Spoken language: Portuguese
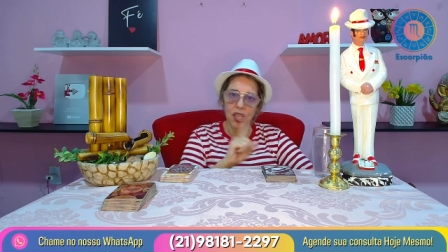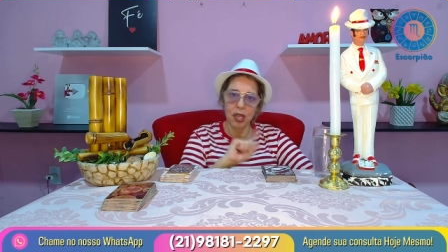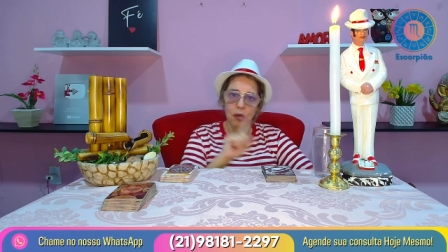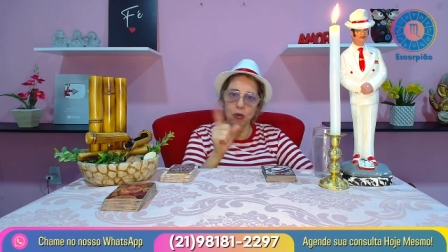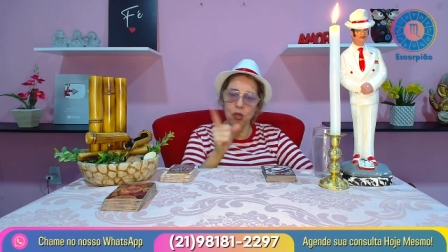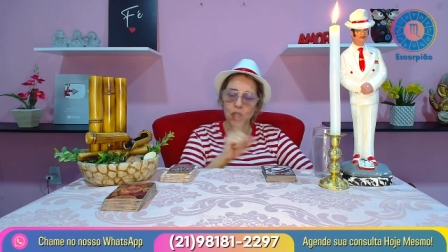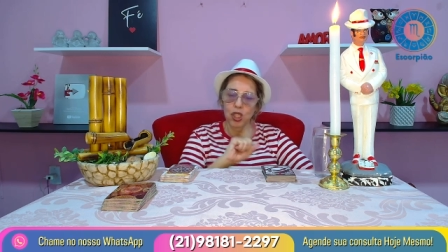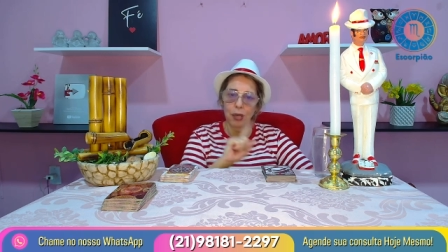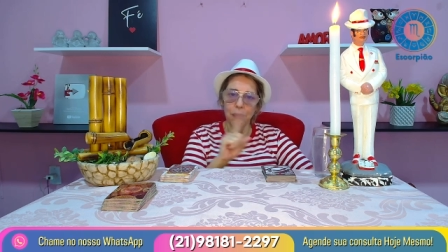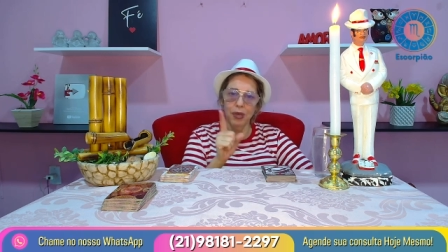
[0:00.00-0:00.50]
eu não
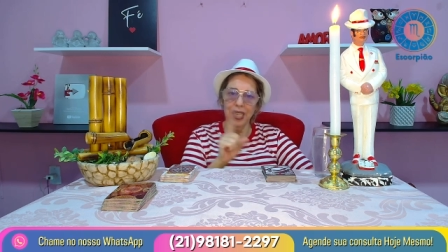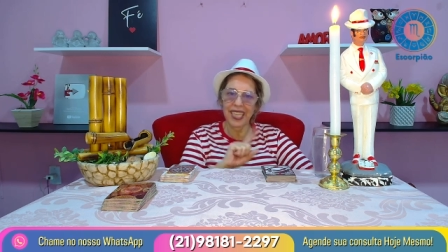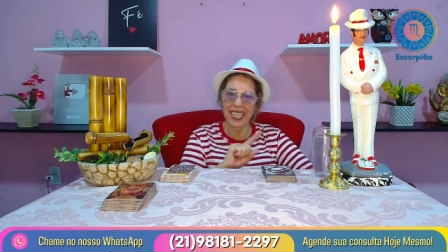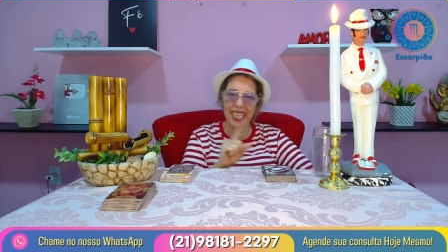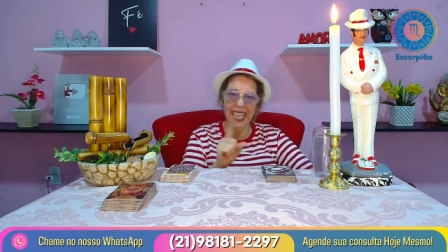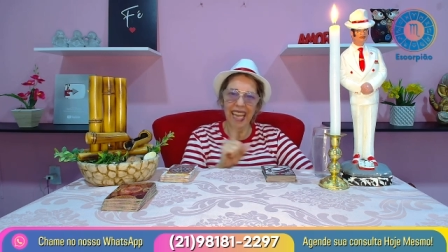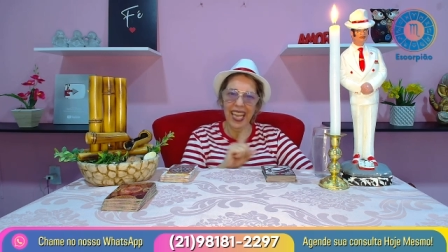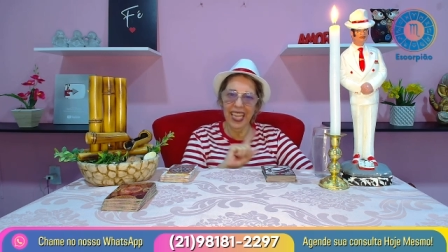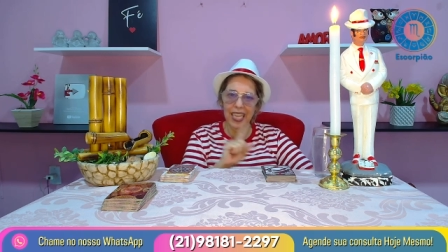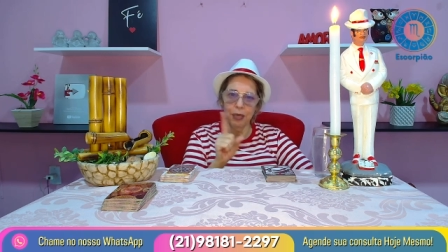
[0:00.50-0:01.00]
chamo
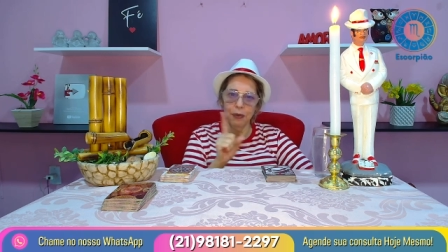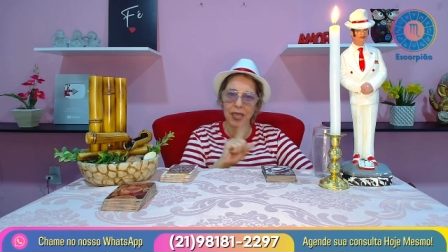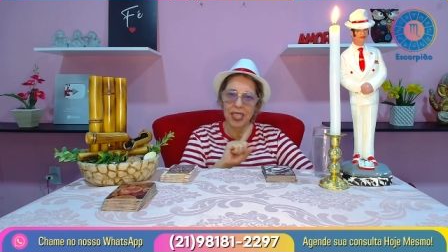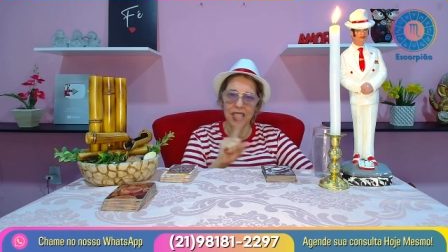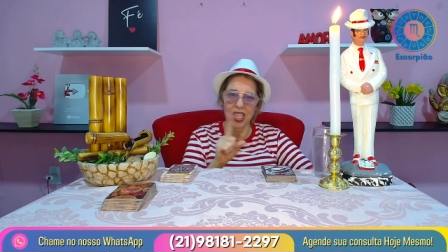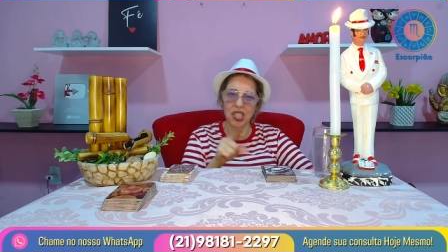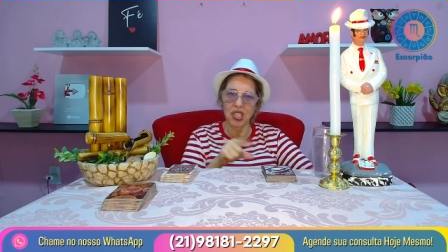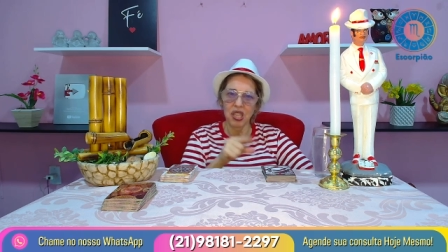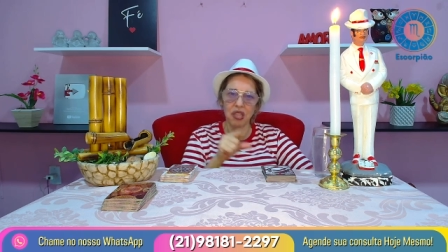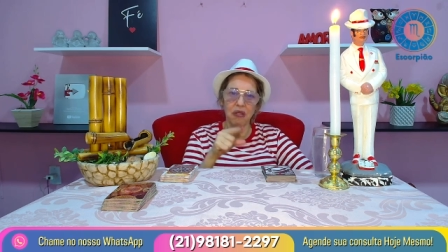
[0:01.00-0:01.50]
ninguém no
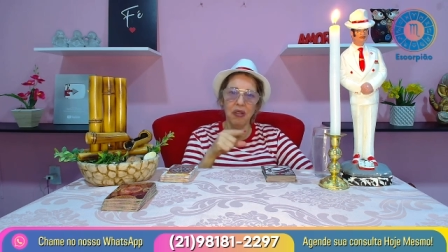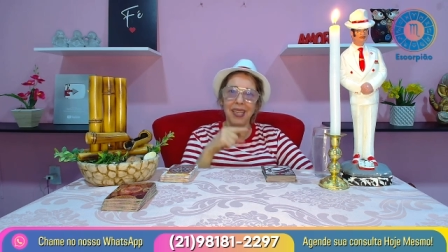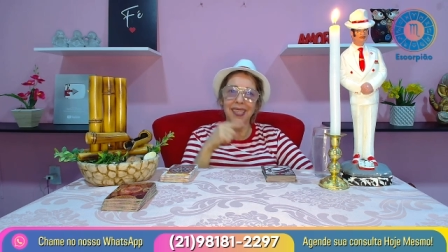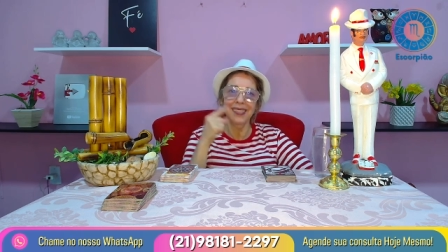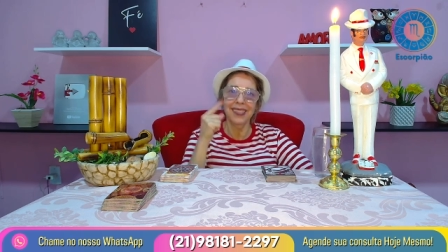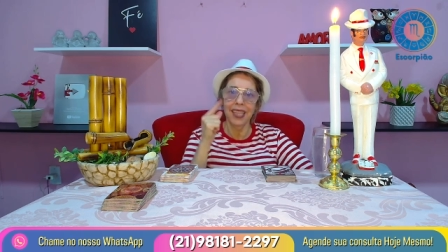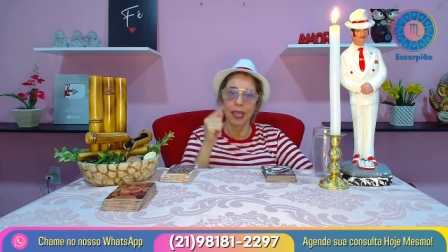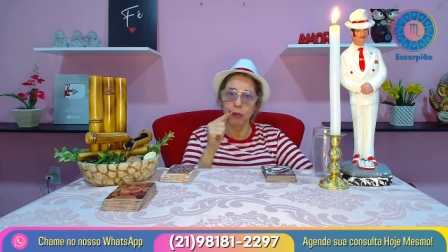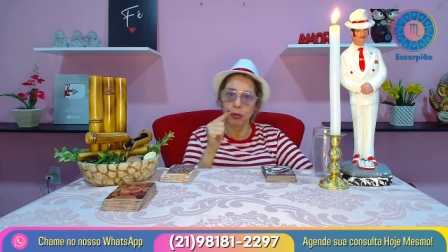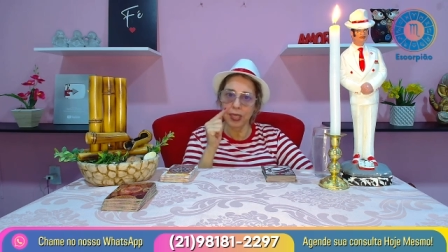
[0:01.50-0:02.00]
Messenger, que eu nem
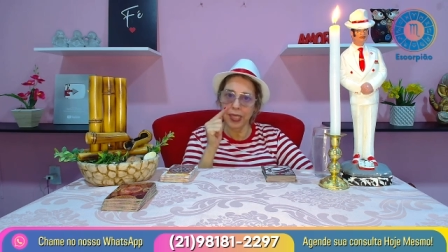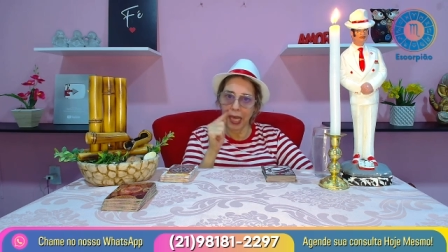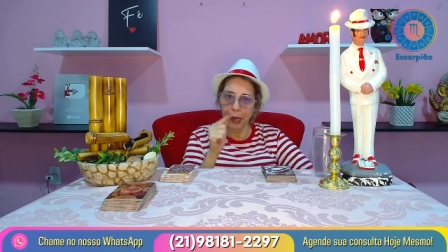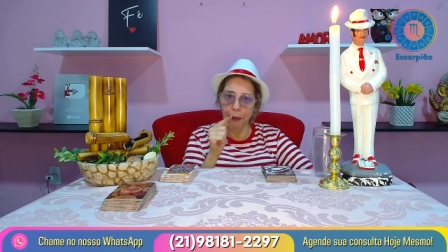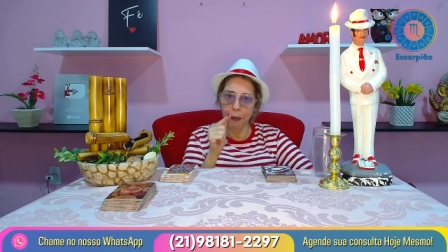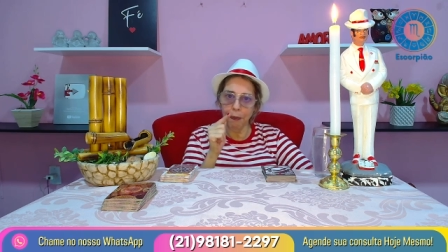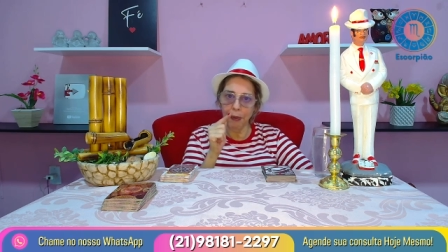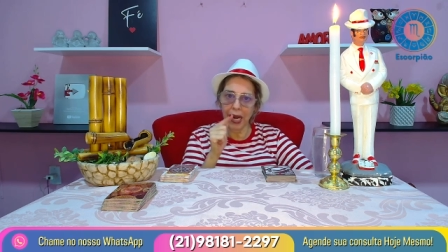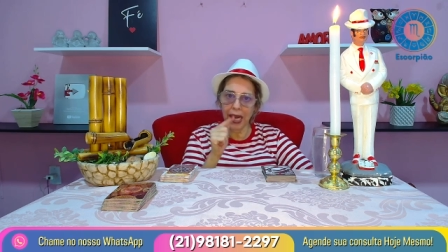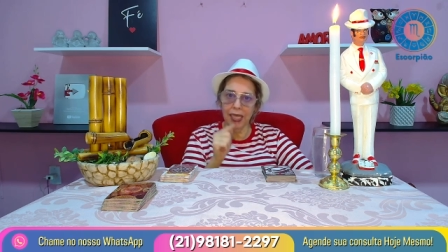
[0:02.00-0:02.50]
tenho tempo
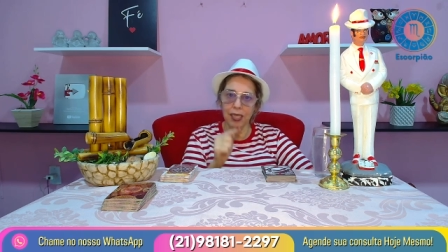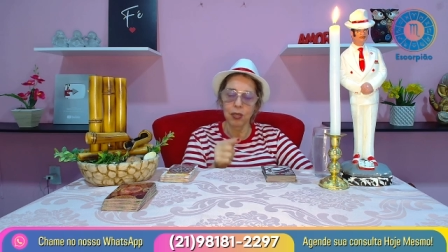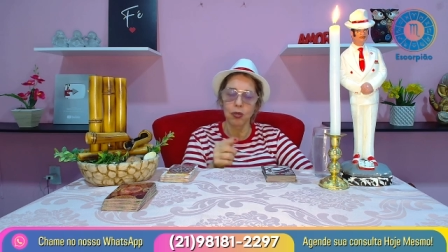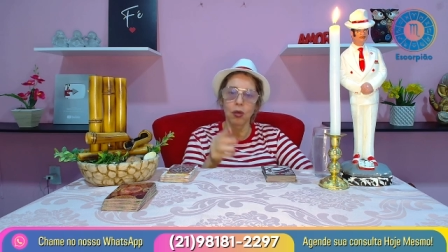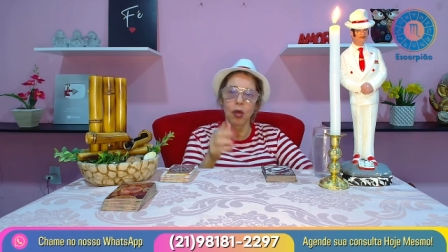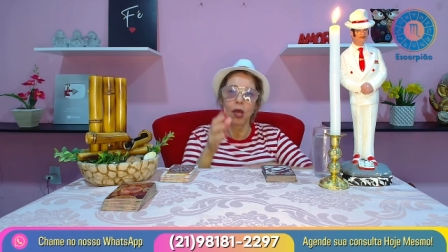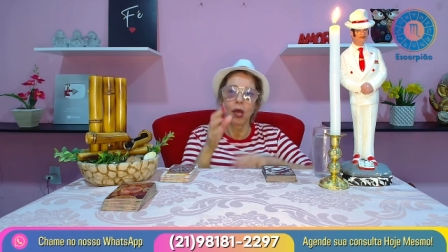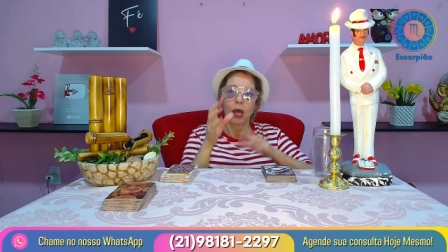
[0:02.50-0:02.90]
para isso.